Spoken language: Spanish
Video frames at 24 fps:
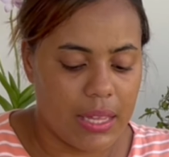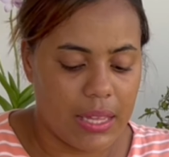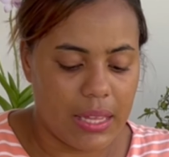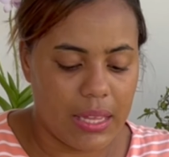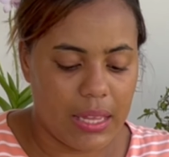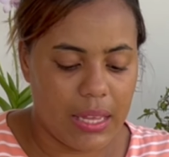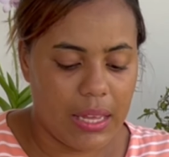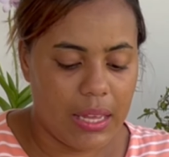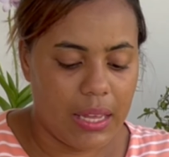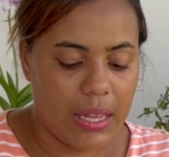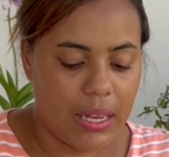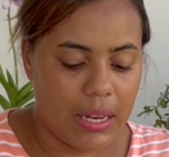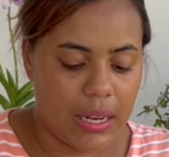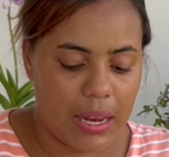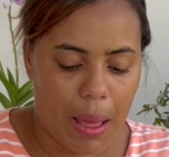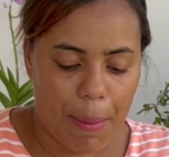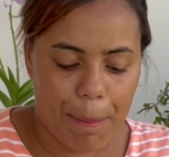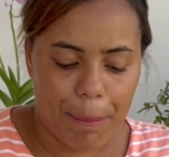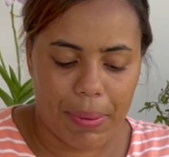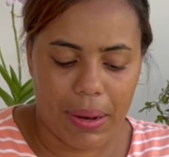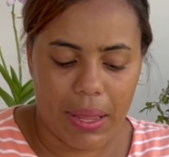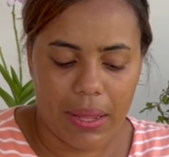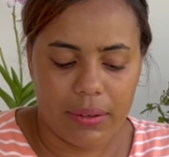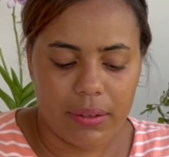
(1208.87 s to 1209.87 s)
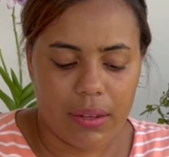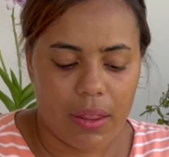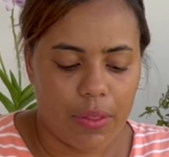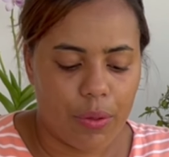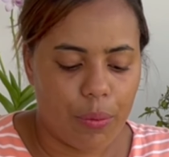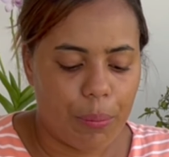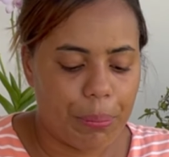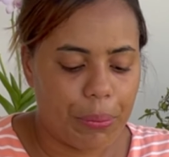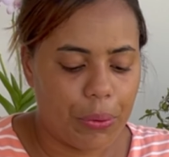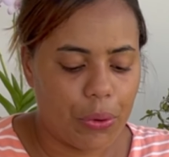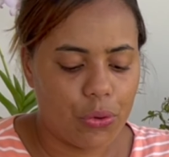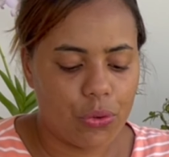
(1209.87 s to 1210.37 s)
y la planta
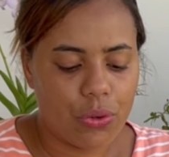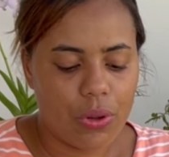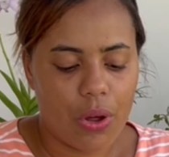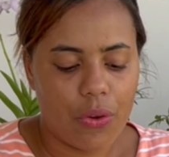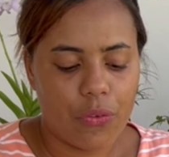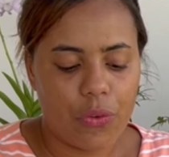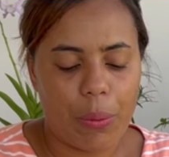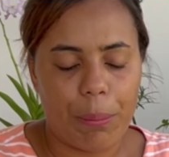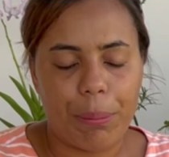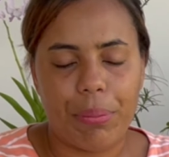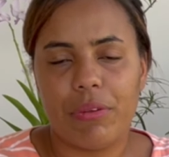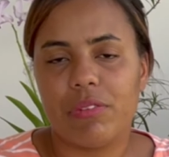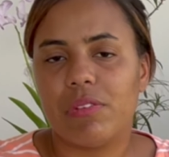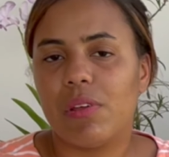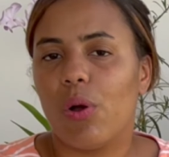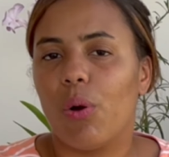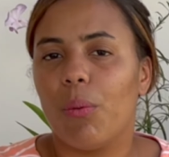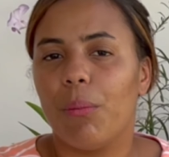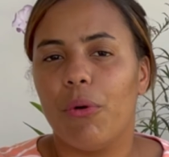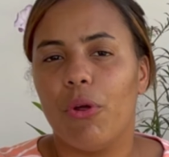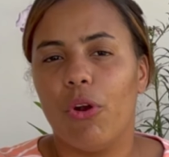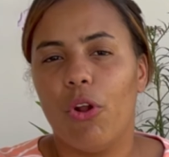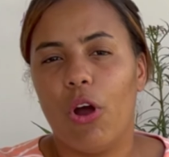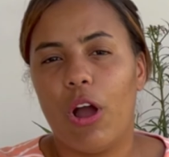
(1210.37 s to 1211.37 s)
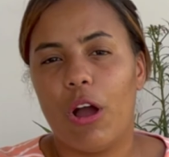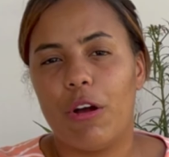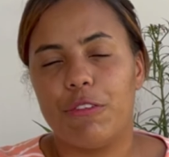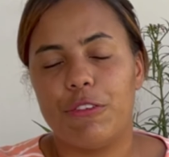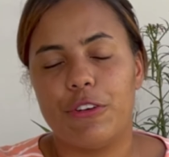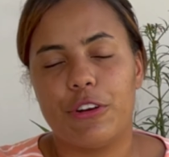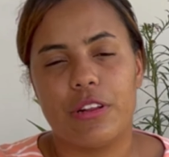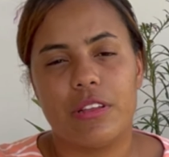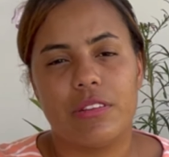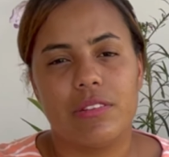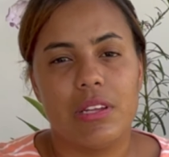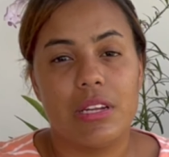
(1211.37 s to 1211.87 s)
de un pronto a otro empieza como loca a
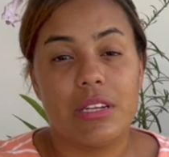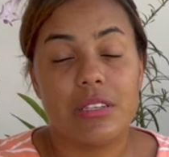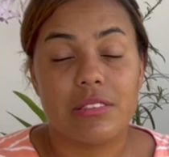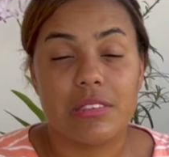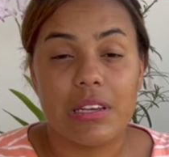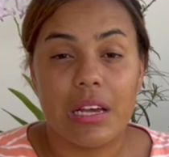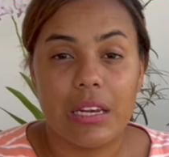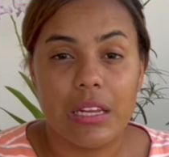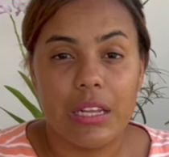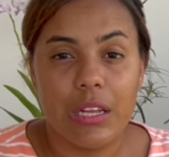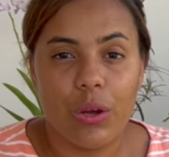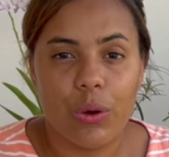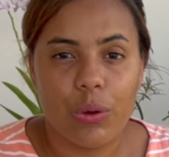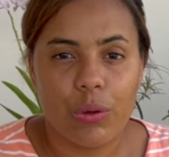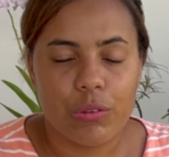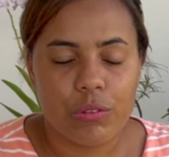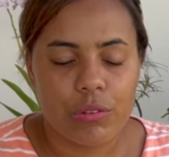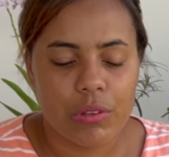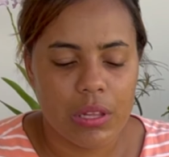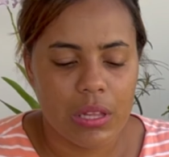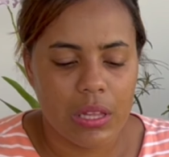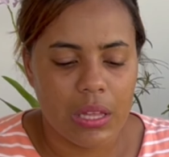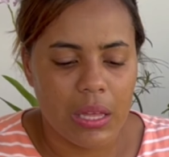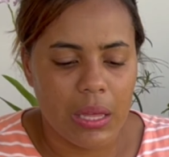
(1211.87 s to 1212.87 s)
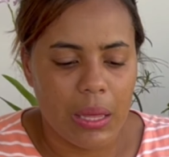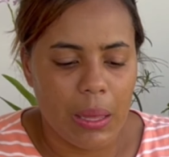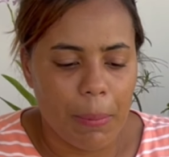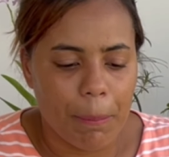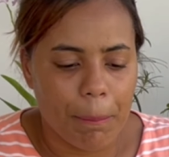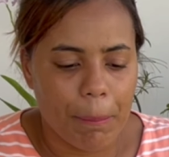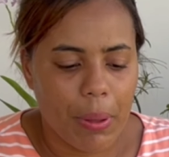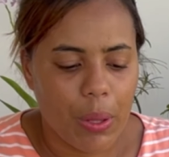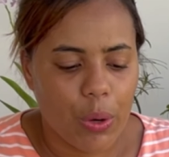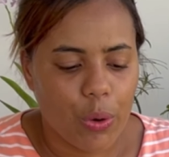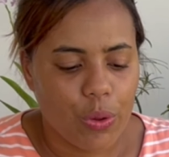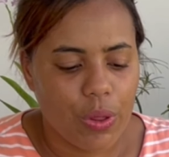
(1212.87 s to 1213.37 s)
florecer, echar hijos
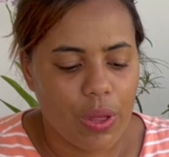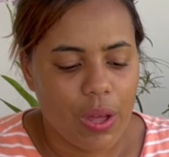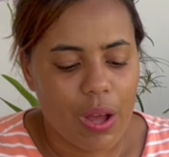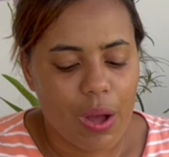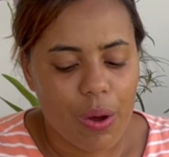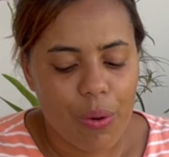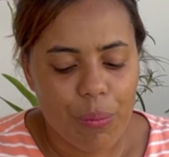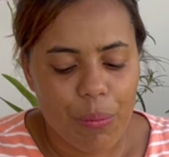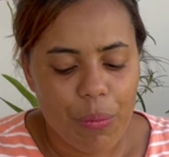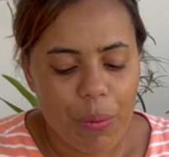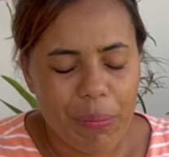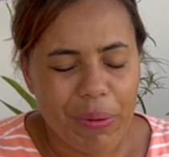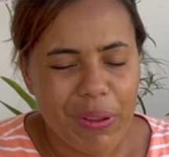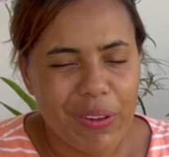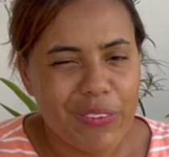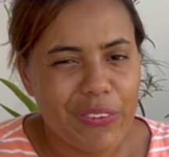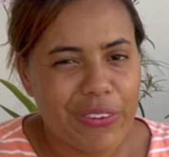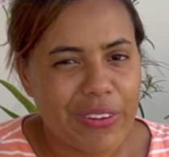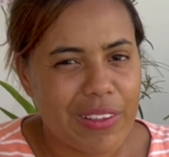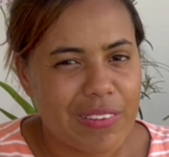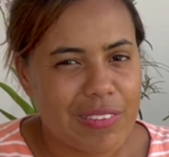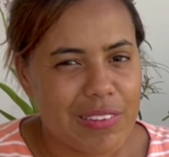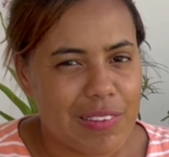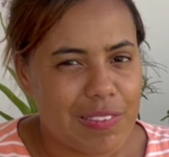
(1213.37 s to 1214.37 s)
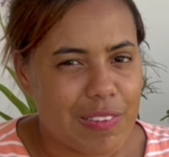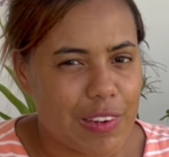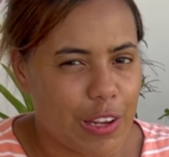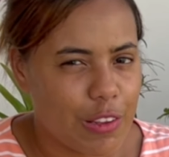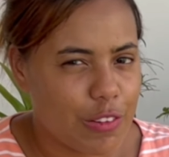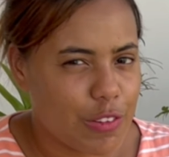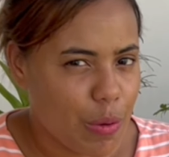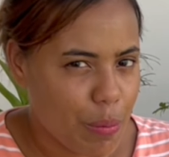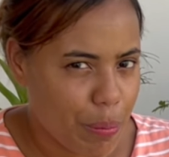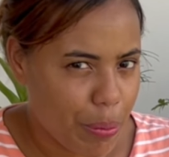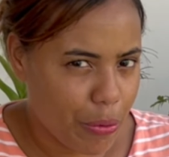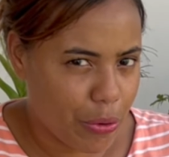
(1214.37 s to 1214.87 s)
pero llega un momento que se
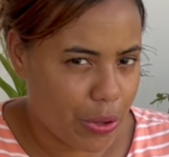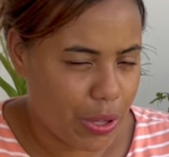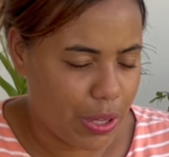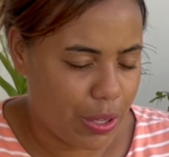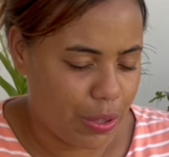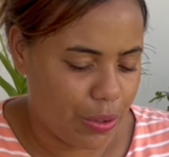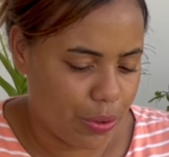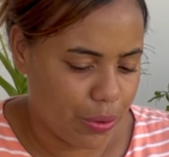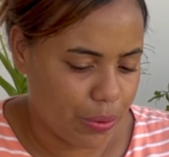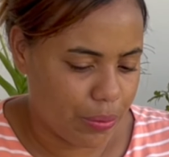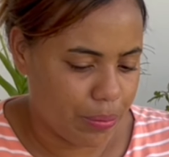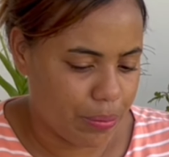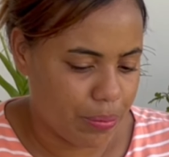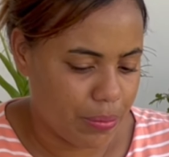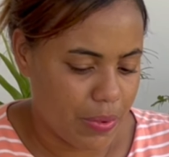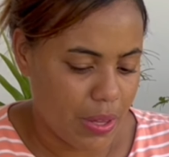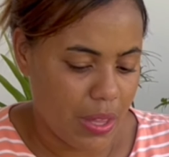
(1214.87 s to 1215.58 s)
estresa un poquito.